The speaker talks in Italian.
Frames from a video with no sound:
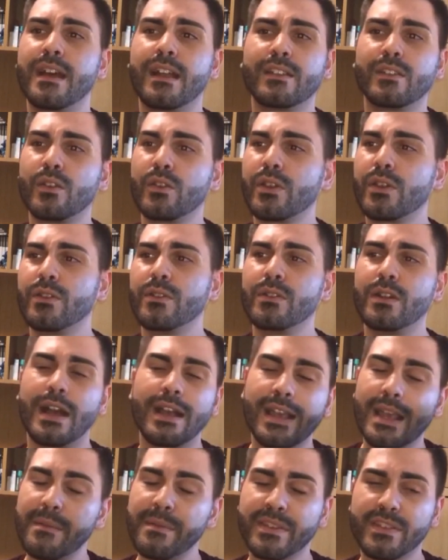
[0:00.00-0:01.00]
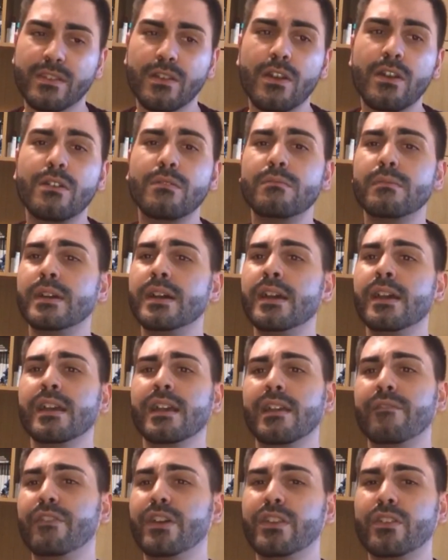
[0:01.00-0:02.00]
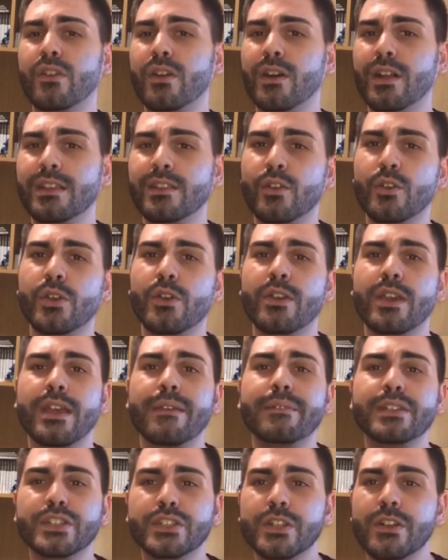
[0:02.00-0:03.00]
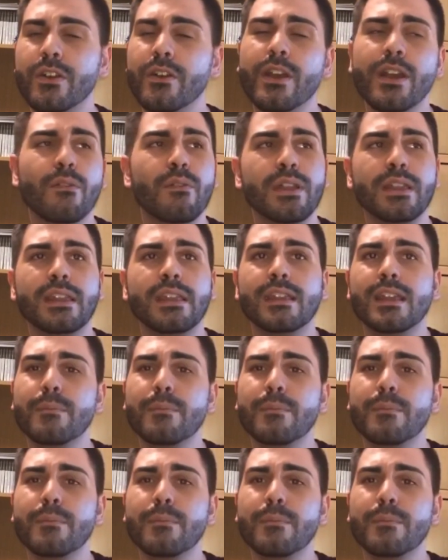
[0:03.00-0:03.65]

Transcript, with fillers: a Tokyo a Gamescom, che vedrò al Tokyo Game Show e quindi